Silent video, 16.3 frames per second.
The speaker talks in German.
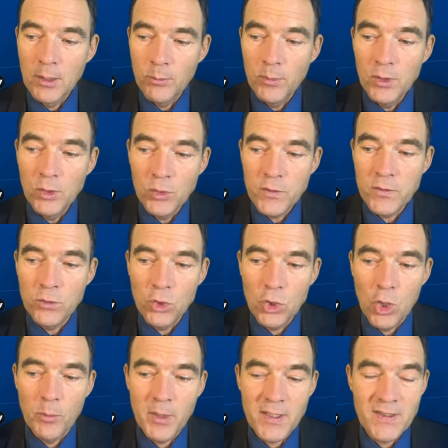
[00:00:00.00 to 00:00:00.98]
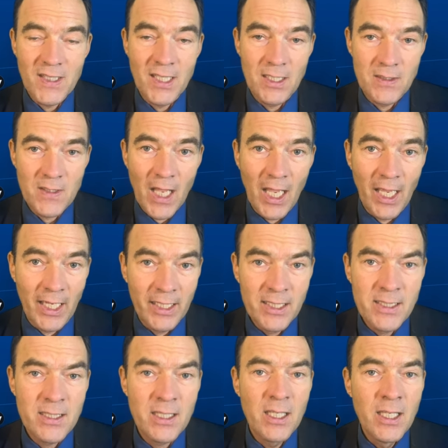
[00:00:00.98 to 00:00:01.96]
minus
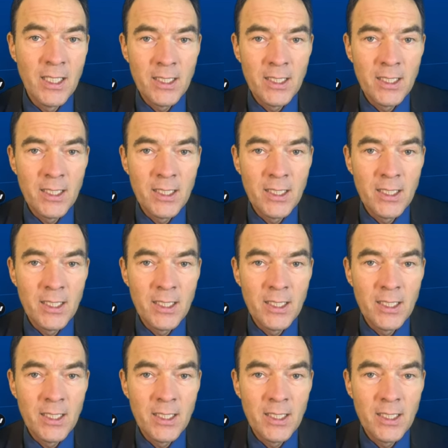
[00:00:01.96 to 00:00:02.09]
0,61.